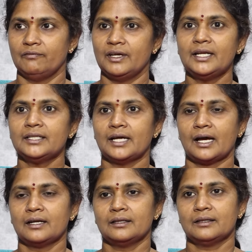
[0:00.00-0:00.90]
వెళ్ళే
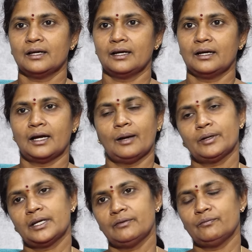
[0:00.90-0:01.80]
దారంతా
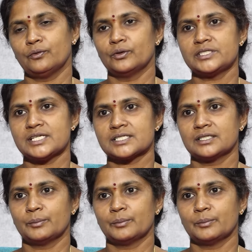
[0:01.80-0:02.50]
ఆమెకి ఏం ఫోన్ చేసి